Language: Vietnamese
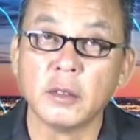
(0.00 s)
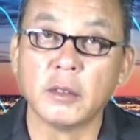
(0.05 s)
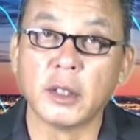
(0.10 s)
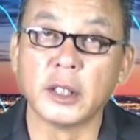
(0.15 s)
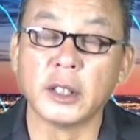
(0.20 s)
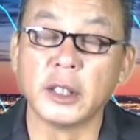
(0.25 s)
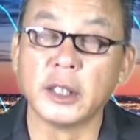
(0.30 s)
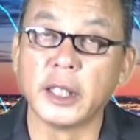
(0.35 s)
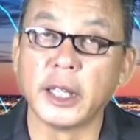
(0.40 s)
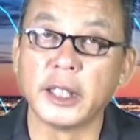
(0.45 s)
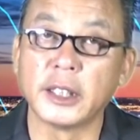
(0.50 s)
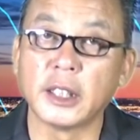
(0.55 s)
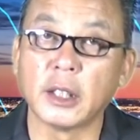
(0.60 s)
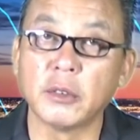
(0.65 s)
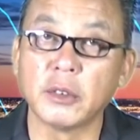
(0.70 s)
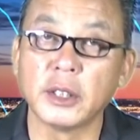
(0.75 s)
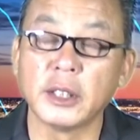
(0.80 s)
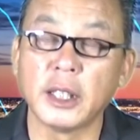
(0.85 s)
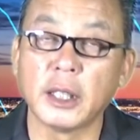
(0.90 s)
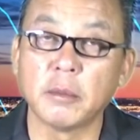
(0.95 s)
và người này
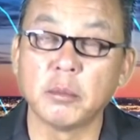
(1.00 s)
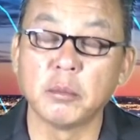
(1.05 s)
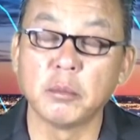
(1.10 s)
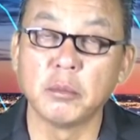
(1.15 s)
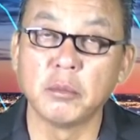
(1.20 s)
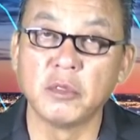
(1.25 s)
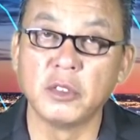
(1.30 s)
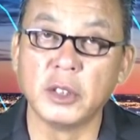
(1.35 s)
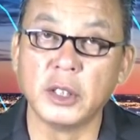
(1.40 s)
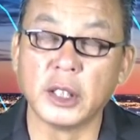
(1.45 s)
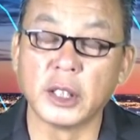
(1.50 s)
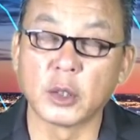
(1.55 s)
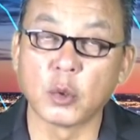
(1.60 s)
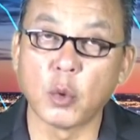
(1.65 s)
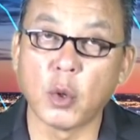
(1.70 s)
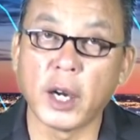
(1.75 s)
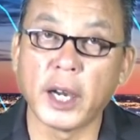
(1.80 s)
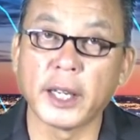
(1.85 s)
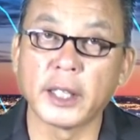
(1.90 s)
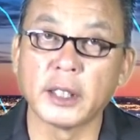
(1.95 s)
trong cái năm vừa
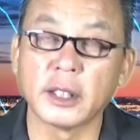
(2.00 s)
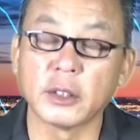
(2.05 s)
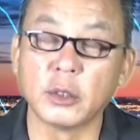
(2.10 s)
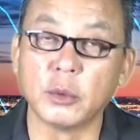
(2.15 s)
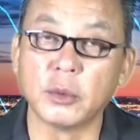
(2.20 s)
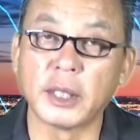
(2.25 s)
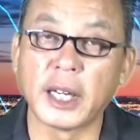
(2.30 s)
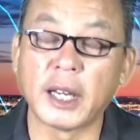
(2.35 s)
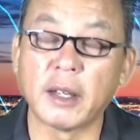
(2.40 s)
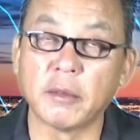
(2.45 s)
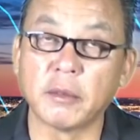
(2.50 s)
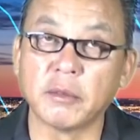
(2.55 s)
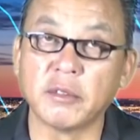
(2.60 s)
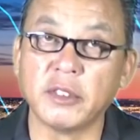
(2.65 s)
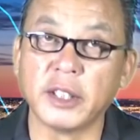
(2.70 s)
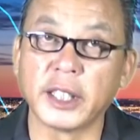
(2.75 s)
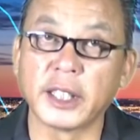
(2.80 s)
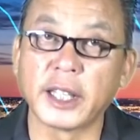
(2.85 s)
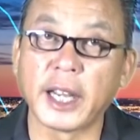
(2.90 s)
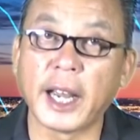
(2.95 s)
qua đó cũng làm
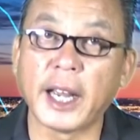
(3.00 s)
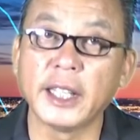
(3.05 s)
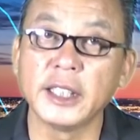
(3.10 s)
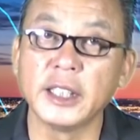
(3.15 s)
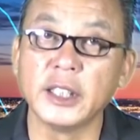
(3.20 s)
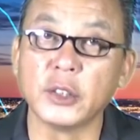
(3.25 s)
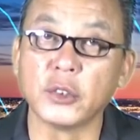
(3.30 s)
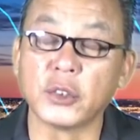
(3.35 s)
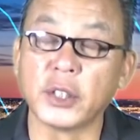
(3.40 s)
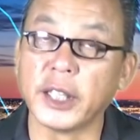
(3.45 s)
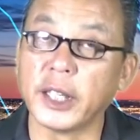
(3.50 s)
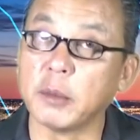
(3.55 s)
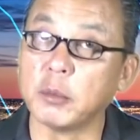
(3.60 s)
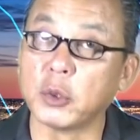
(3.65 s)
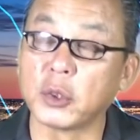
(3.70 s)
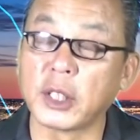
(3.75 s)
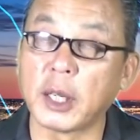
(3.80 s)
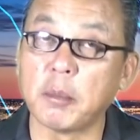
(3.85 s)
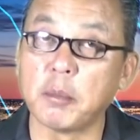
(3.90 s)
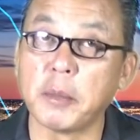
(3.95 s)
việc khá nhiều tiền,
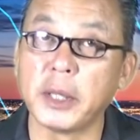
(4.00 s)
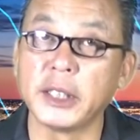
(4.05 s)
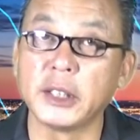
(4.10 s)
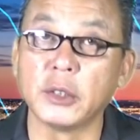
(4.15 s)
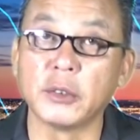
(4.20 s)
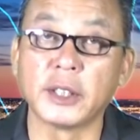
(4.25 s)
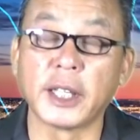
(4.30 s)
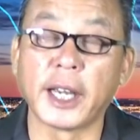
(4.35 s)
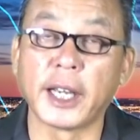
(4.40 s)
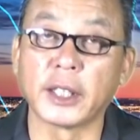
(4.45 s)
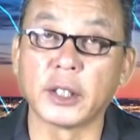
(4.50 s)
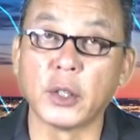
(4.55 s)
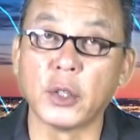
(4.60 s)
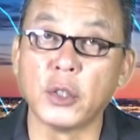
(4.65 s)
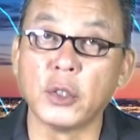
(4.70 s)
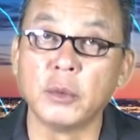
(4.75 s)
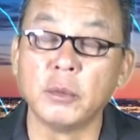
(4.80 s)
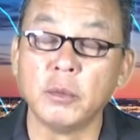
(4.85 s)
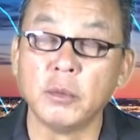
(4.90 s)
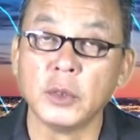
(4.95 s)
một trăm mấy chục ngàn
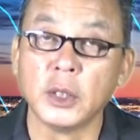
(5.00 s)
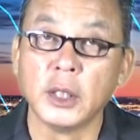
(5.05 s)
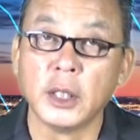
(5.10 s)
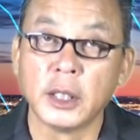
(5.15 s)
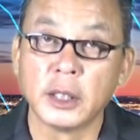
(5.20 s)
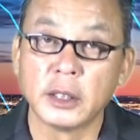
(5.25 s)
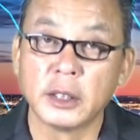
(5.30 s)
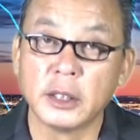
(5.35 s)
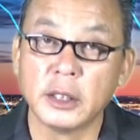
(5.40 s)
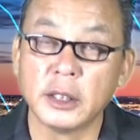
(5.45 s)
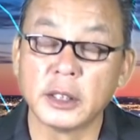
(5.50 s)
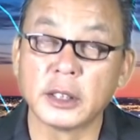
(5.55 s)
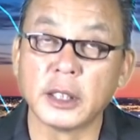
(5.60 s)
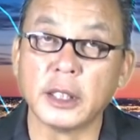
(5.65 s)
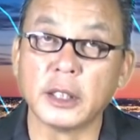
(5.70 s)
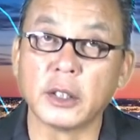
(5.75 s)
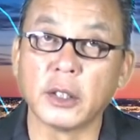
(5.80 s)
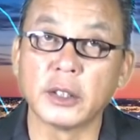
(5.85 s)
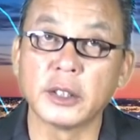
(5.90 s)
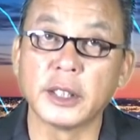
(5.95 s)
đô. Chưa
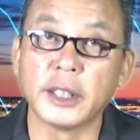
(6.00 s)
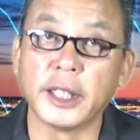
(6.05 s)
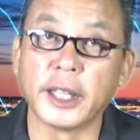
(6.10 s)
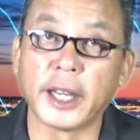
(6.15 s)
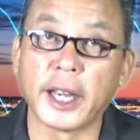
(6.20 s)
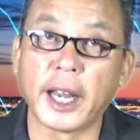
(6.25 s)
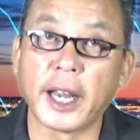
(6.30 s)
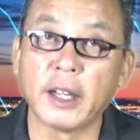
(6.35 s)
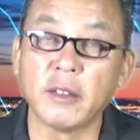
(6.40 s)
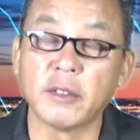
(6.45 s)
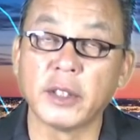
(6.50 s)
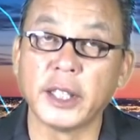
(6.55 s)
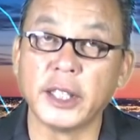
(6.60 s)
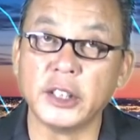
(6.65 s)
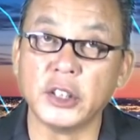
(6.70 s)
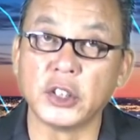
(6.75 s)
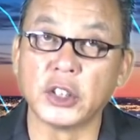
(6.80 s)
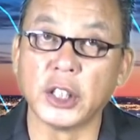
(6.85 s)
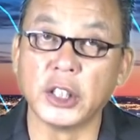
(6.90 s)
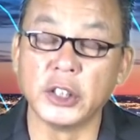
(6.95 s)
từng có tiền án về
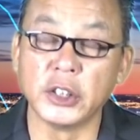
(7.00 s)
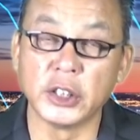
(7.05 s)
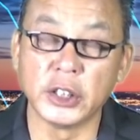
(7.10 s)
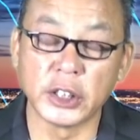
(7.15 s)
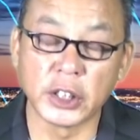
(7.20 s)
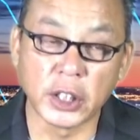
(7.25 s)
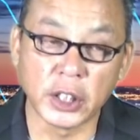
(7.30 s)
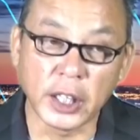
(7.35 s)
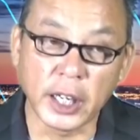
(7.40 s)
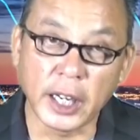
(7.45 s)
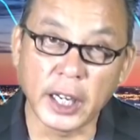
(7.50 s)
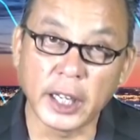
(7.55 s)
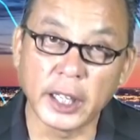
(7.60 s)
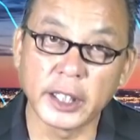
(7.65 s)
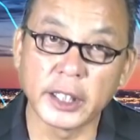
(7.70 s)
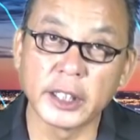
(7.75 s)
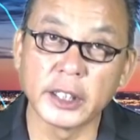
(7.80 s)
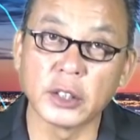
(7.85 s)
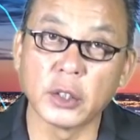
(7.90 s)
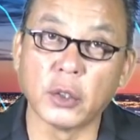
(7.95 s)
hình sự, chỉ có
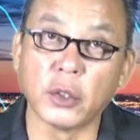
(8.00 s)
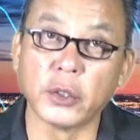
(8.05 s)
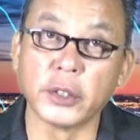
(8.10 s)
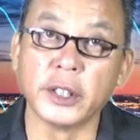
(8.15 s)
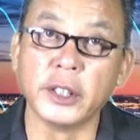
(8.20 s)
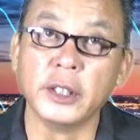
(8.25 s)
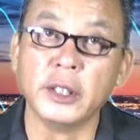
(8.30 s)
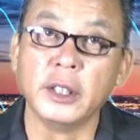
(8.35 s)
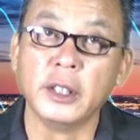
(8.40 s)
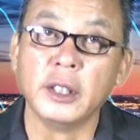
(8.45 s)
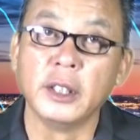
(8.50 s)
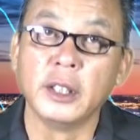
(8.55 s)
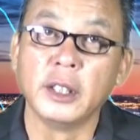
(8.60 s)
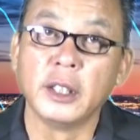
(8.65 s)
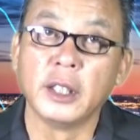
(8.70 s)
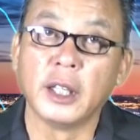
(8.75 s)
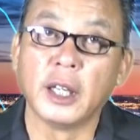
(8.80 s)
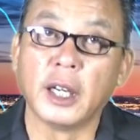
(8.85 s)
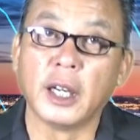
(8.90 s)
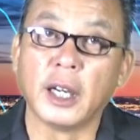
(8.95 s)
hai cái tội
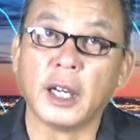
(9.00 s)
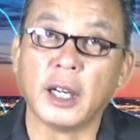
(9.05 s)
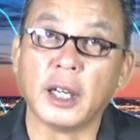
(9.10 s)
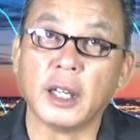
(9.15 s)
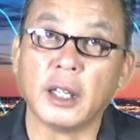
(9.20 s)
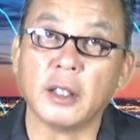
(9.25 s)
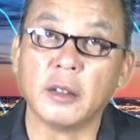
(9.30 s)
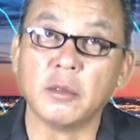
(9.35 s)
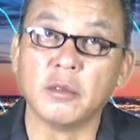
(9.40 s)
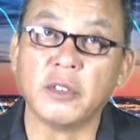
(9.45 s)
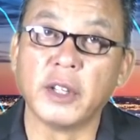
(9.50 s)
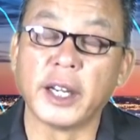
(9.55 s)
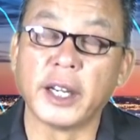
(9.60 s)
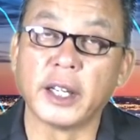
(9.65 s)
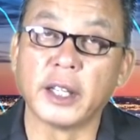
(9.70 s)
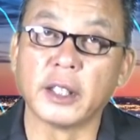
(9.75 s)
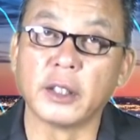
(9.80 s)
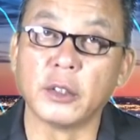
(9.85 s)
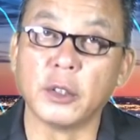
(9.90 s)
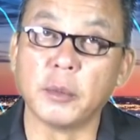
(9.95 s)
à,
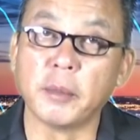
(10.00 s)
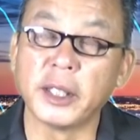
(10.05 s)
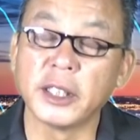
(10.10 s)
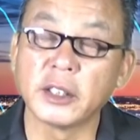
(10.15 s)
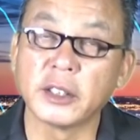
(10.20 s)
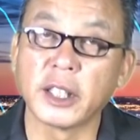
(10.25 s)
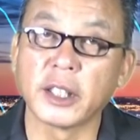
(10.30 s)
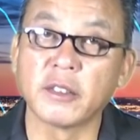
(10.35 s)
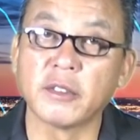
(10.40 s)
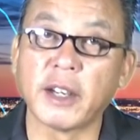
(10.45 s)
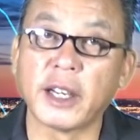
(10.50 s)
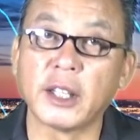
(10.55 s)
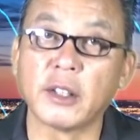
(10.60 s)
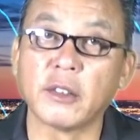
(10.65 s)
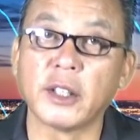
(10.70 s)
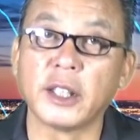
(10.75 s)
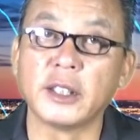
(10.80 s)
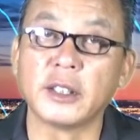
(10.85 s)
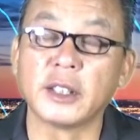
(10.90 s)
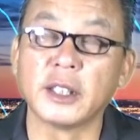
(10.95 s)
về domestic
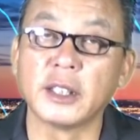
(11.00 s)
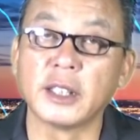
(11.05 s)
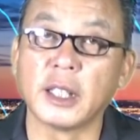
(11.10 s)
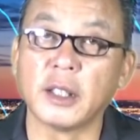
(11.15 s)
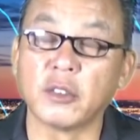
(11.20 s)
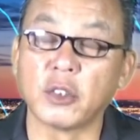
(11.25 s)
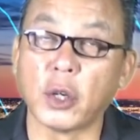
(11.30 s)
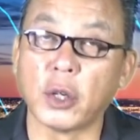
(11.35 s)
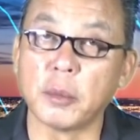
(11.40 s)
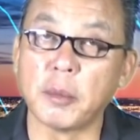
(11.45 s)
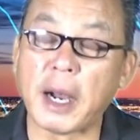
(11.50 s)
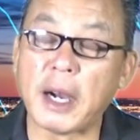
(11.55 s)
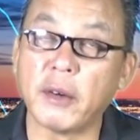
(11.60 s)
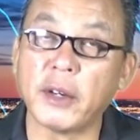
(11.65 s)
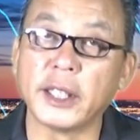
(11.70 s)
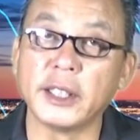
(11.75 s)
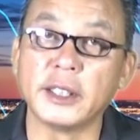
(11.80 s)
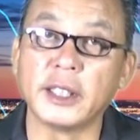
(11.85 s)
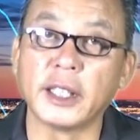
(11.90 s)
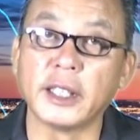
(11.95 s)
violence, tức là tội bạo
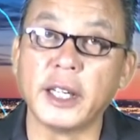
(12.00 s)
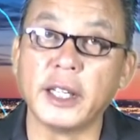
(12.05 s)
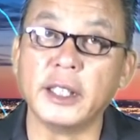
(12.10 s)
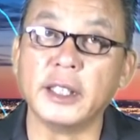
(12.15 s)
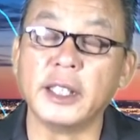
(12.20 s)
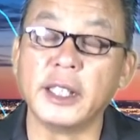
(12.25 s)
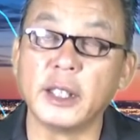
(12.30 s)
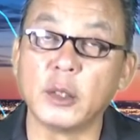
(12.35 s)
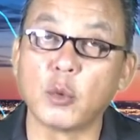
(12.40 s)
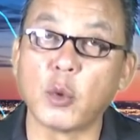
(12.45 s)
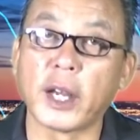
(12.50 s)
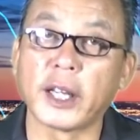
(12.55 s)
hành gia đình liên